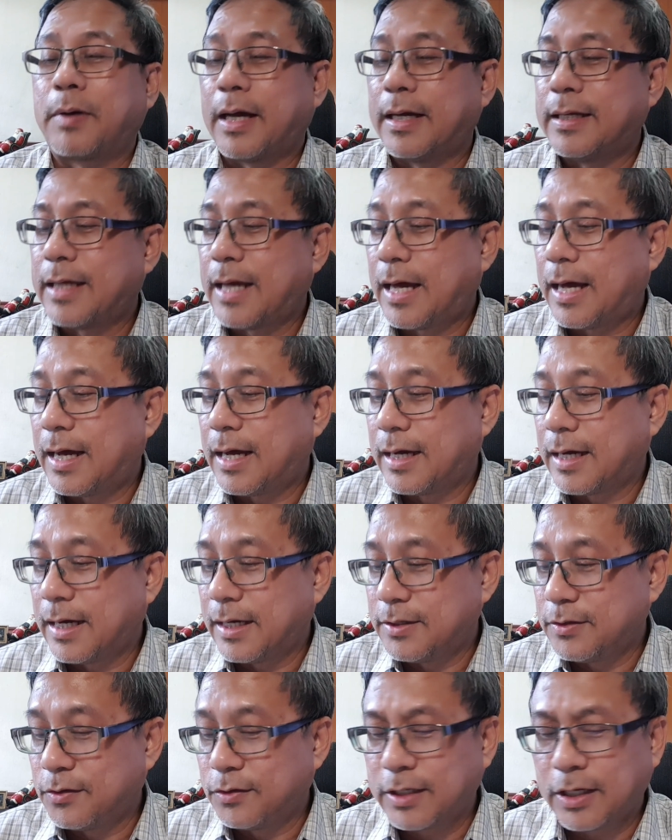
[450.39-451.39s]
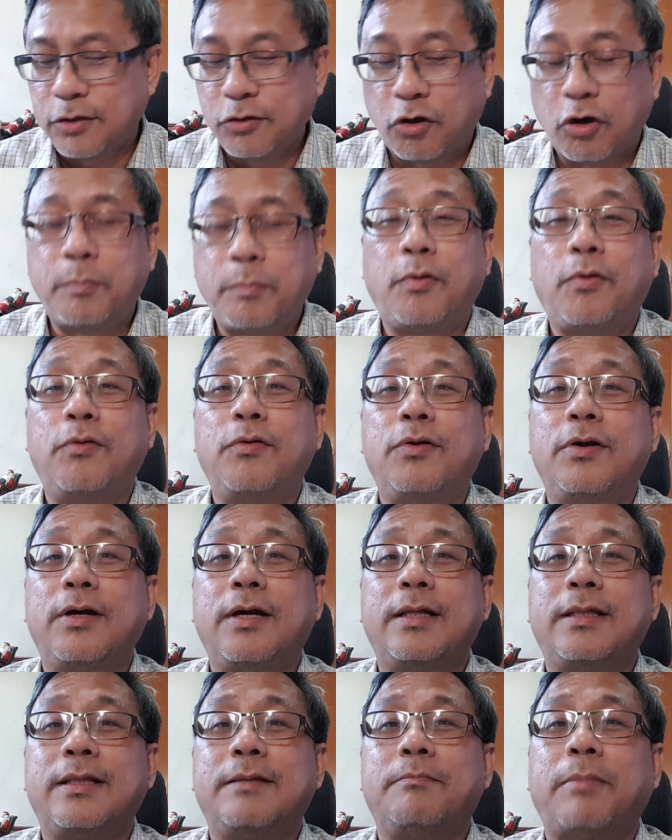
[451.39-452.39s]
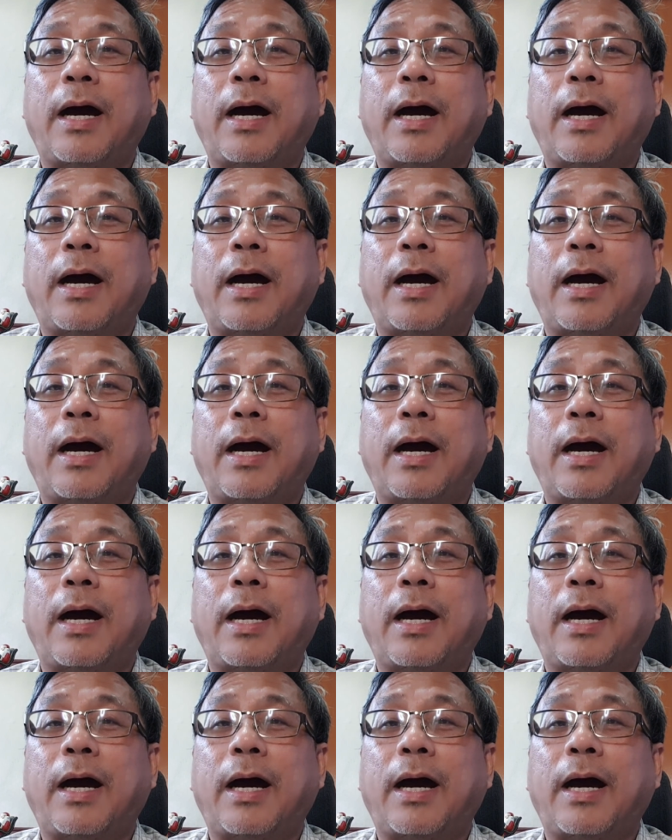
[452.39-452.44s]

Kaya ngayon, ayoko po kung